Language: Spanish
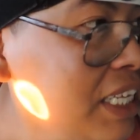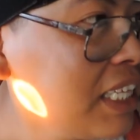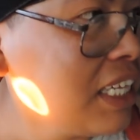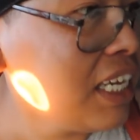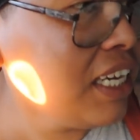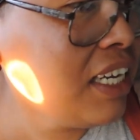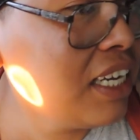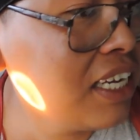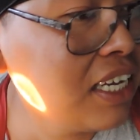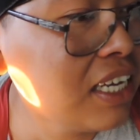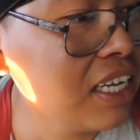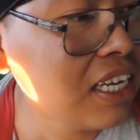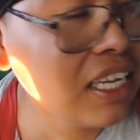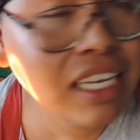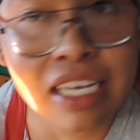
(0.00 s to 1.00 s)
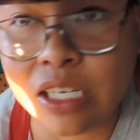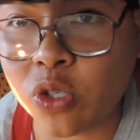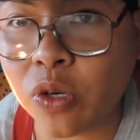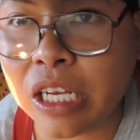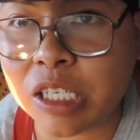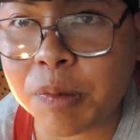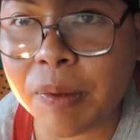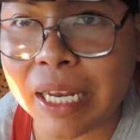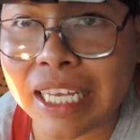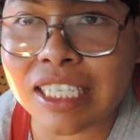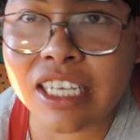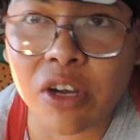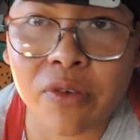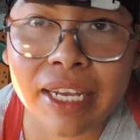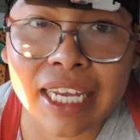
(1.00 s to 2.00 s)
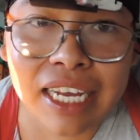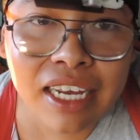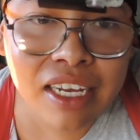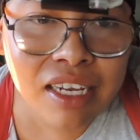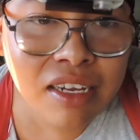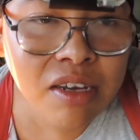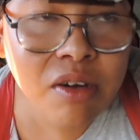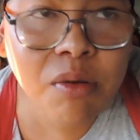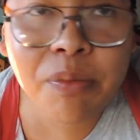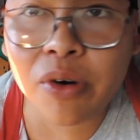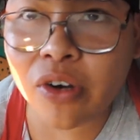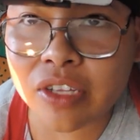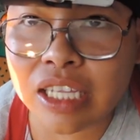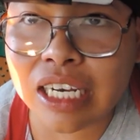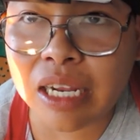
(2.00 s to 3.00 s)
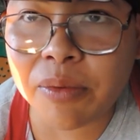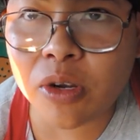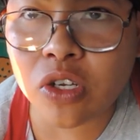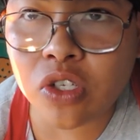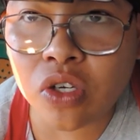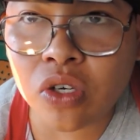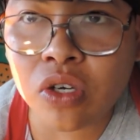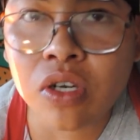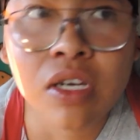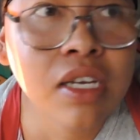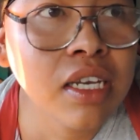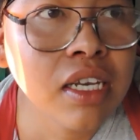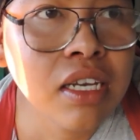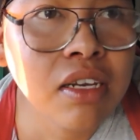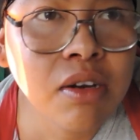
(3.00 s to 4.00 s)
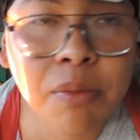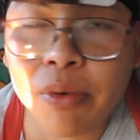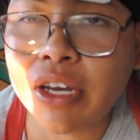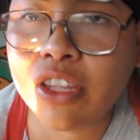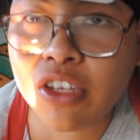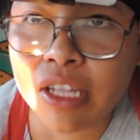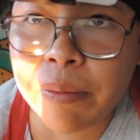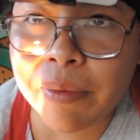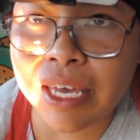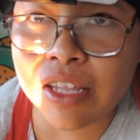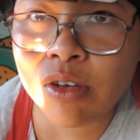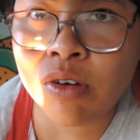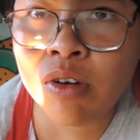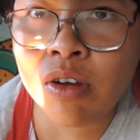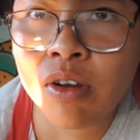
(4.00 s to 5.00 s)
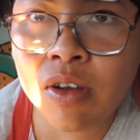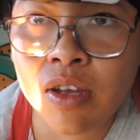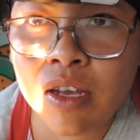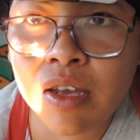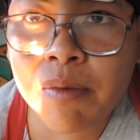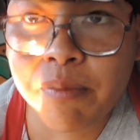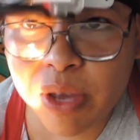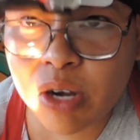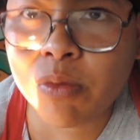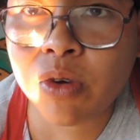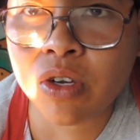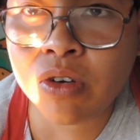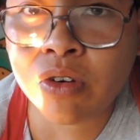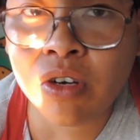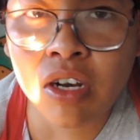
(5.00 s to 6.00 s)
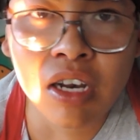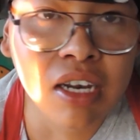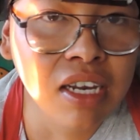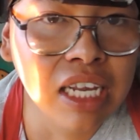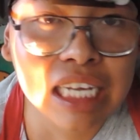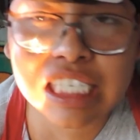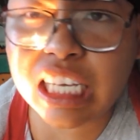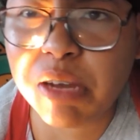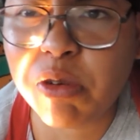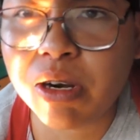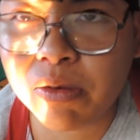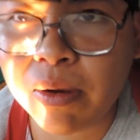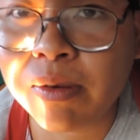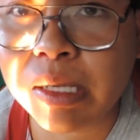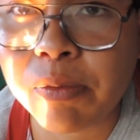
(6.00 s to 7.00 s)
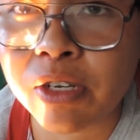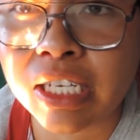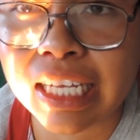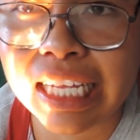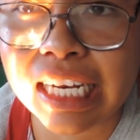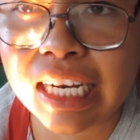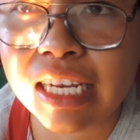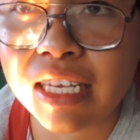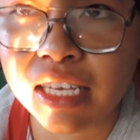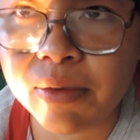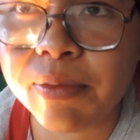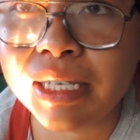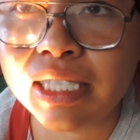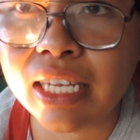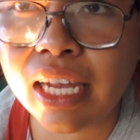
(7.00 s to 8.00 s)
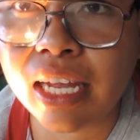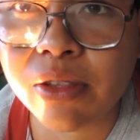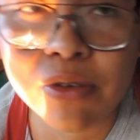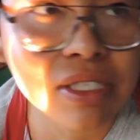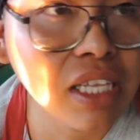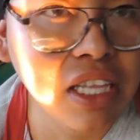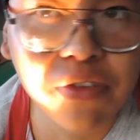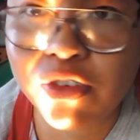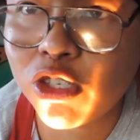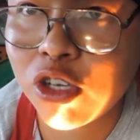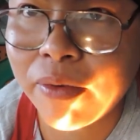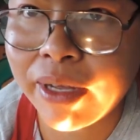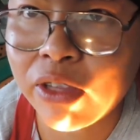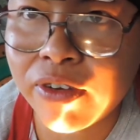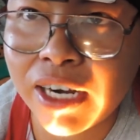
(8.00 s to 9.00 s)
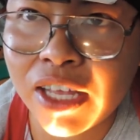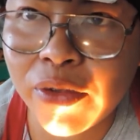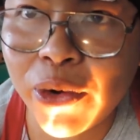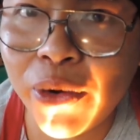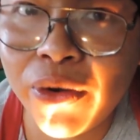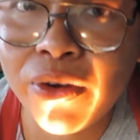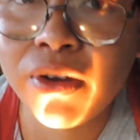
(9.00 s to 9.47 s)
neta, es una experiencia única, un poco tenebroso, un poquito de miedo, pero muy cool. Así que bueno, vamos a proseguir investigando este edificio abandonado.